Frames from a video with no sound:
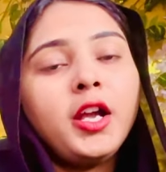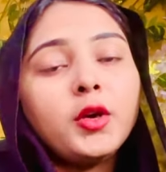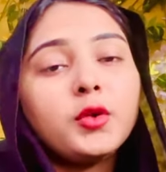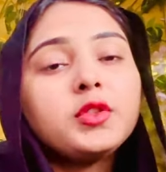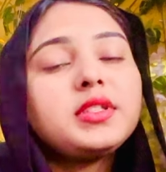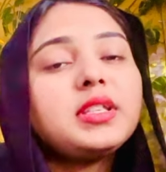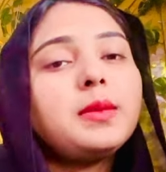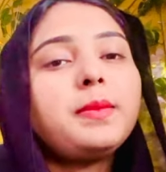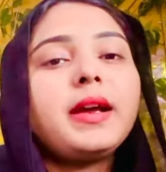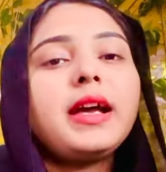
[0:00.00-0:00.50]

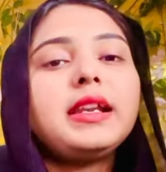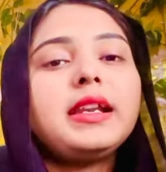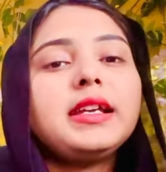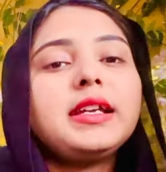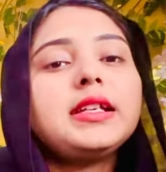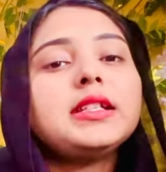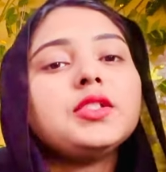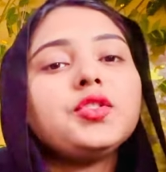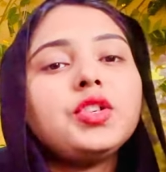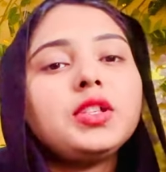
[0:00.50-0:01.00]
उससे पहले
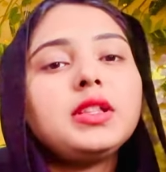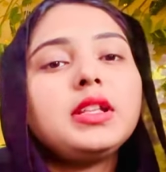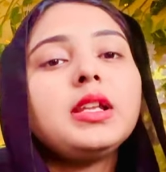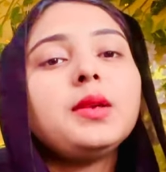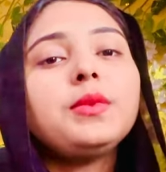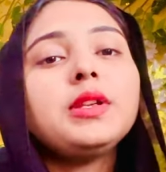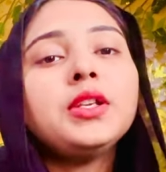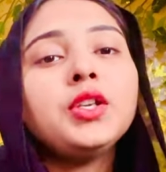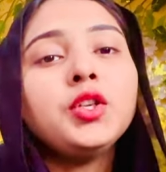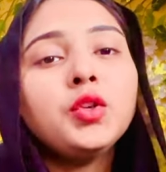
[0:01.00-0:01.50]
जितने
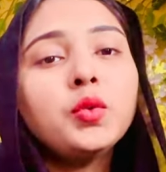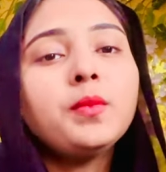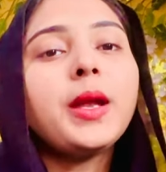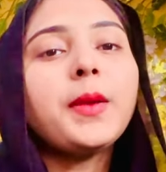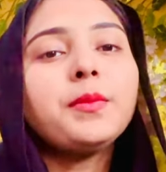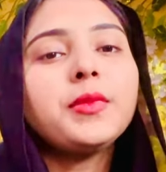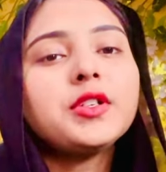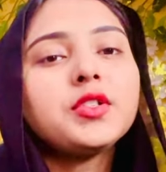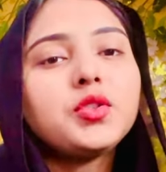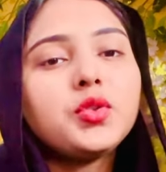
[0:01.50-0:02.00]
भी न्यू
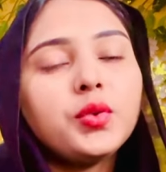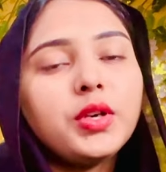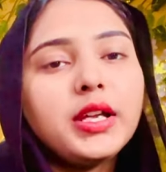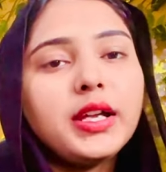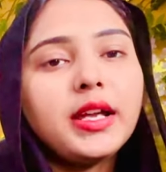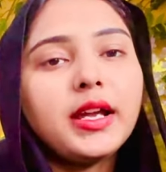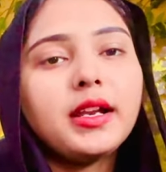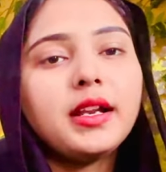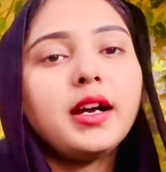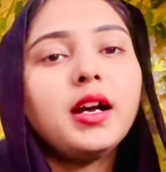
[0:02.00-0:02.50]
मेंबर्स जुड़े
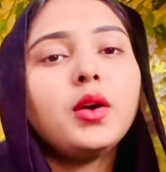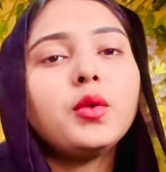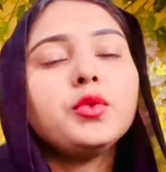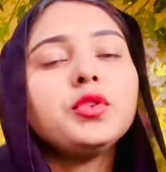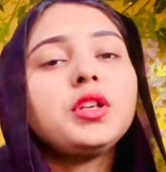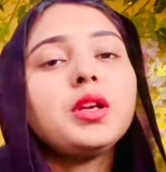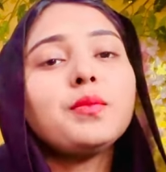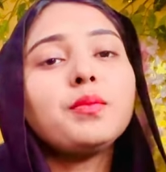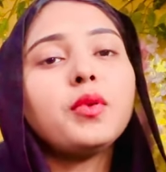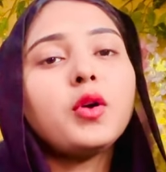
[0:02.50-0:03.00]
हैं ना
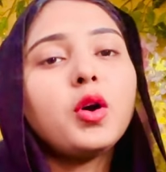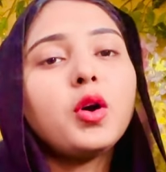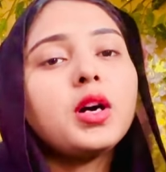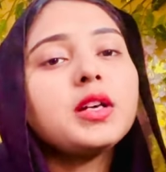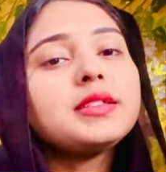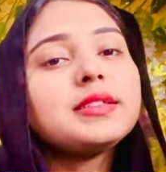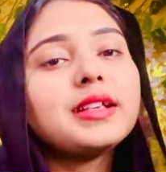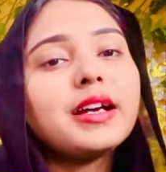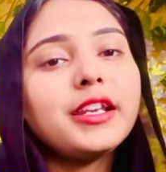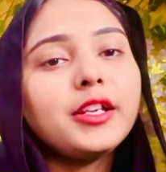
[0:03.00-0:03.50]
उनके
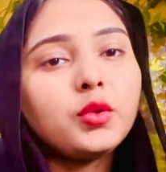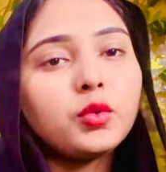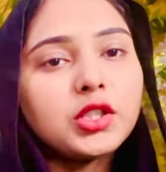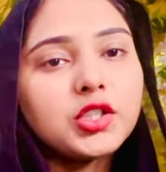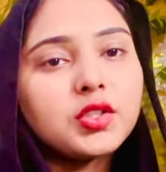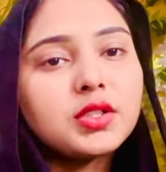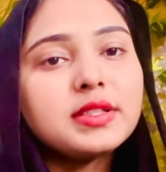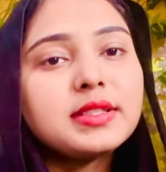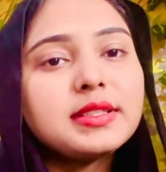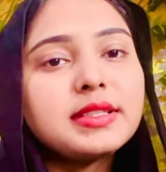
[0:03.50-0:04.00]
बहुत सारे
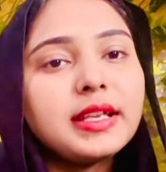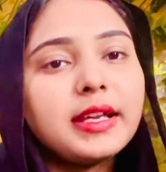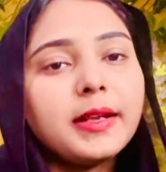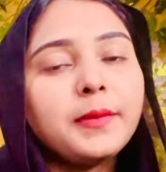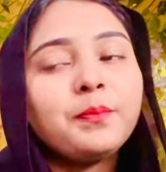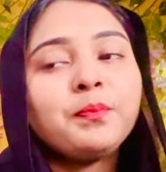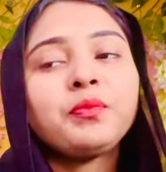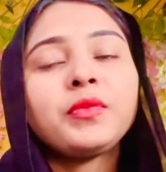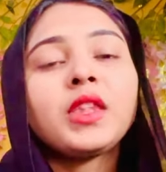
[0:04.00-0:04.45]
क्वेश्चंस हैं